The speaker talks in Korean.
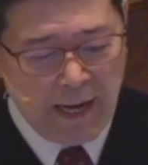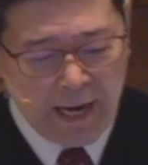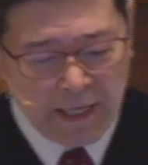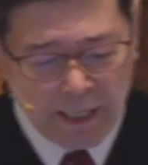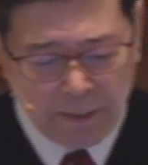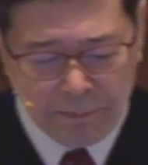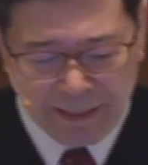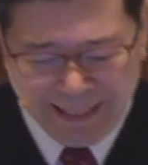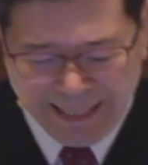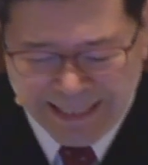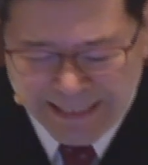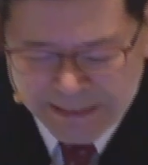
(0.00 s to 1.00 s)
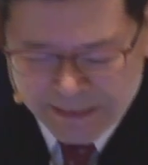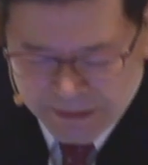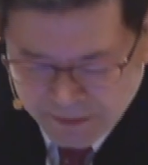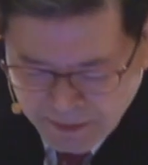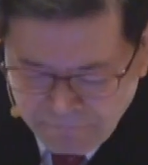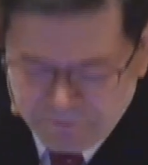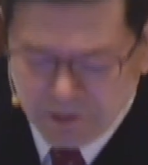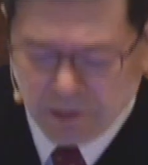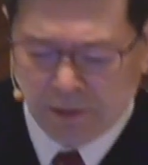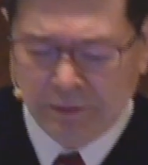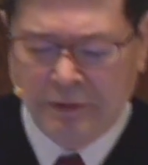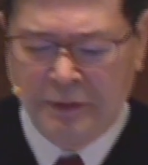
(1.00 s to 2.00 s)
I am
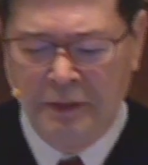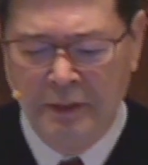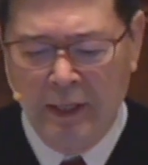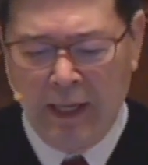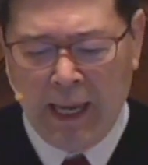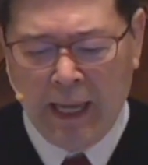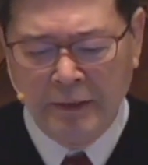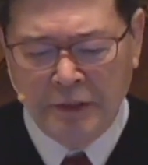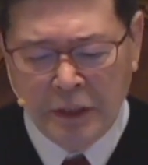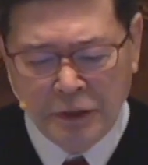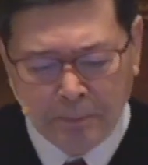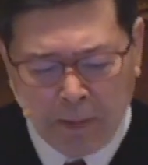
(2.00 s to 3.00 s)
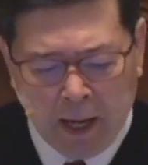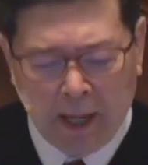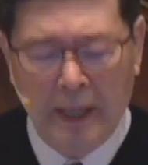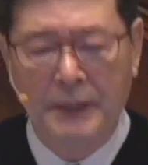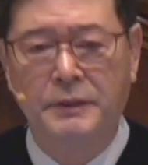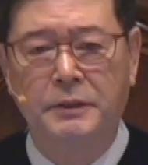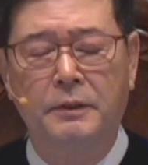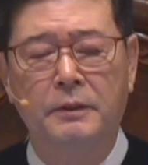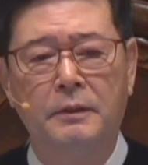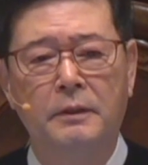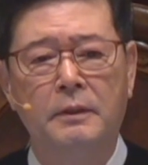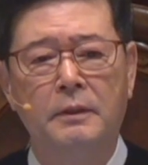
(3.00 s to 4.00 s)
insignificant and despised.
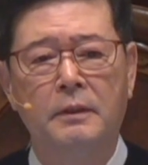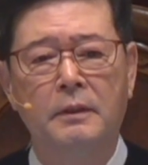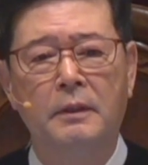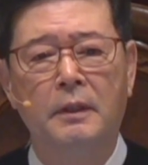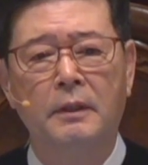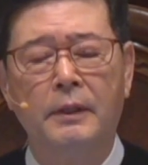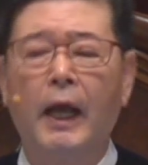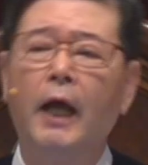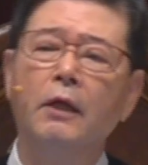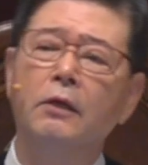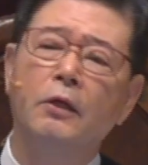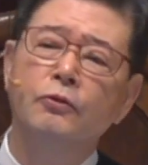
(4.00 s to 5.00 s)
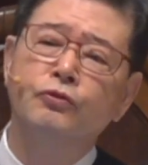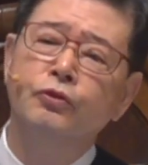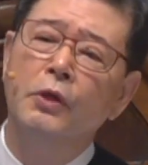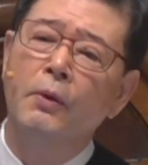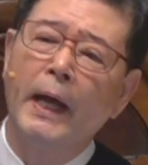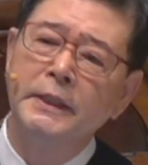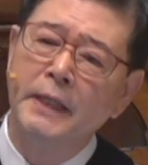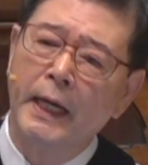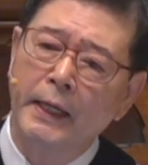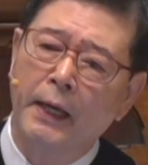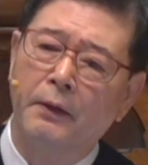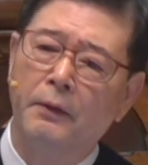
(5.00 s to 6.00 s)
내가 중요하지
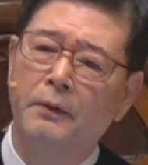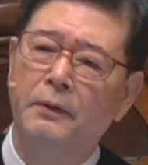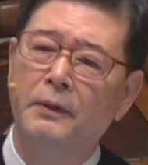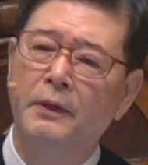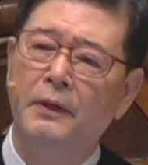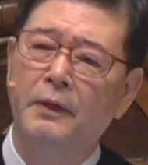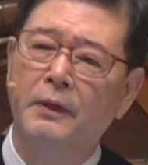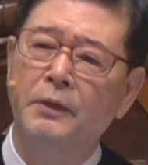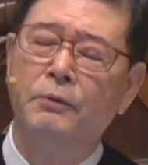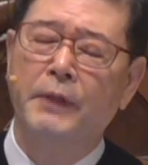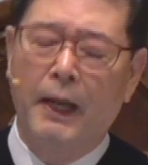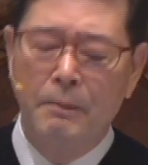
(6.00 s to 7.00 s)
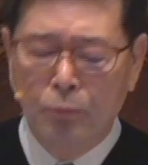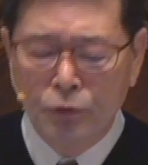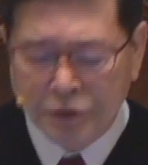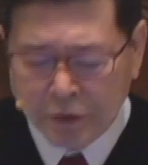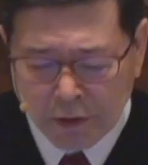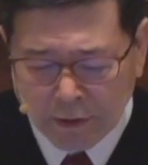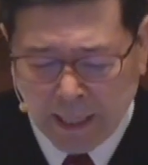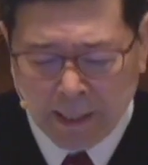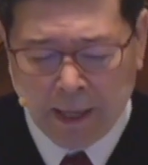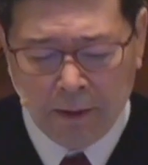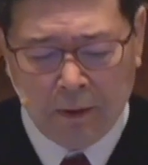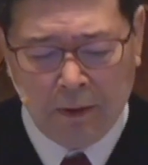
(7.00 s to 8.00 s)
않아요. 그리고 내가 무시를
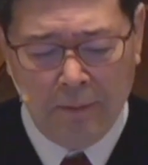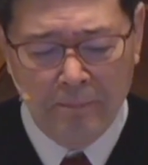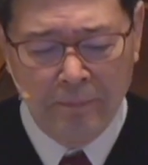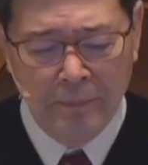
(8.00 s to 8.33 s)
당해요.